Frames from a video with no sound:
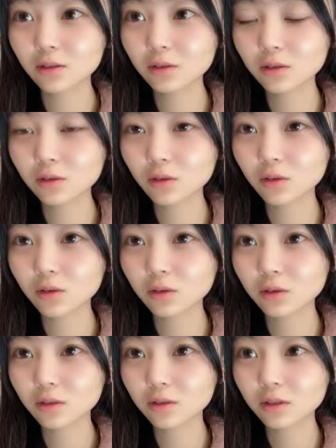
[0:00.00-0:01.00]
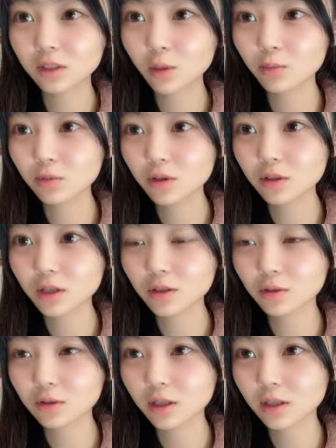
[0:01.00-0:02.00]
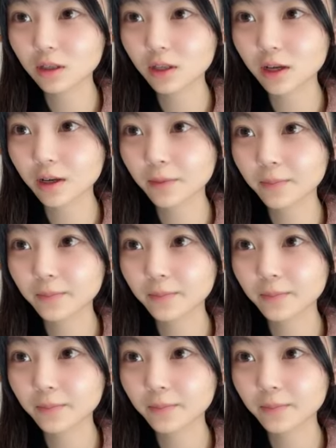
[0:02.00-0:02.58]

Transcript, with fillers: 嘘寒いでしょ絶対ペ